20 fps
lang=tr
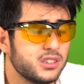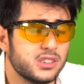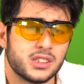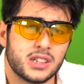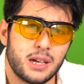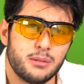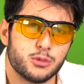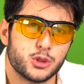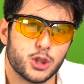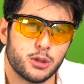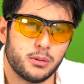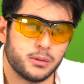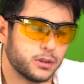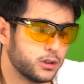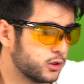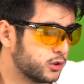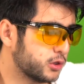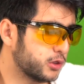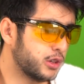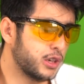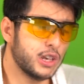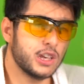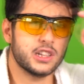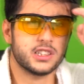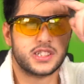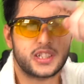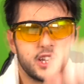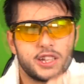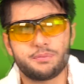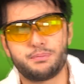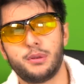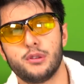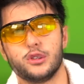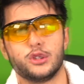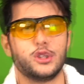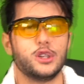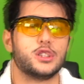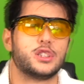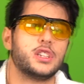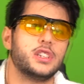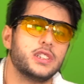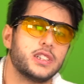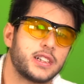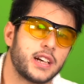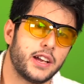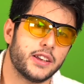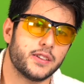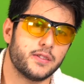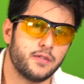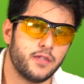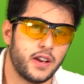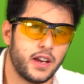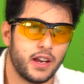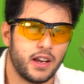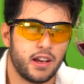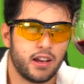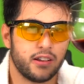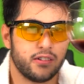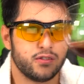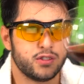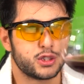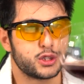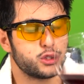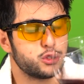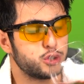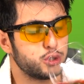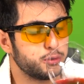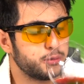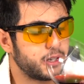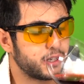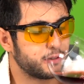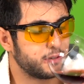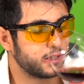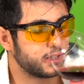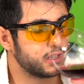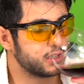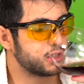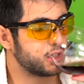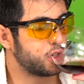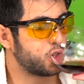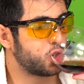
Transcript: yıkanmış olmam gerekiyordu. Sırf bu video için yıkandım ve vişne suyumu aldım arkadaşlar.